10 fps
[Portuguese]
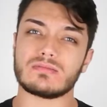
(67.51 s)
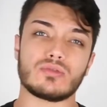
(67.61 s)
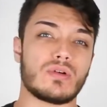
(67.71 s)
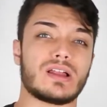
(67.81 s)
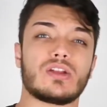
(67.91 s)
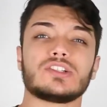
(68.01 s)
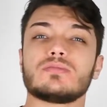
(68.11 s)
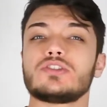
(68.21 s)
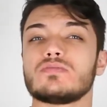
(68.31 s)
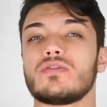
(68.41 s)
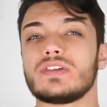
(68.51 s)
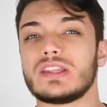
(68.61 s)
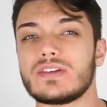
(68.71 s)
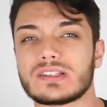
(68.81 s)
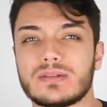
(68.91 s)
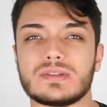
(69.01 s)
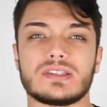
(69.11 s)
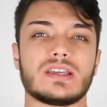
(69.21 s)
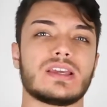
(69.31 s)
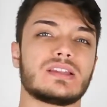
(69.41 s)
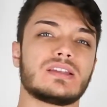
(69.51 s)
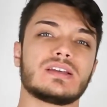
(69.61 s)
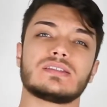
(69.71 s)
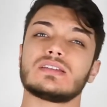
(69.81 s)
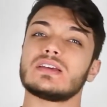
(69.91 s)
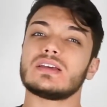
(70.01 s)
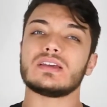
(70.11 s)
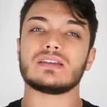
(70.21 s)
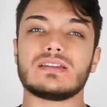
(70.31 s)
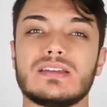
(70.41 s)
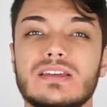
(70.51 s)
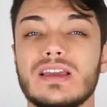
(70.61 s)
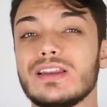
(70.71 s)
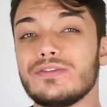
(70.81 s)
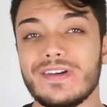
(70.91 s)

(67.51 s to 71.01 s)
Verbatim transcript: Bom, a loja Meu Timor vendeu as camisetas e ele não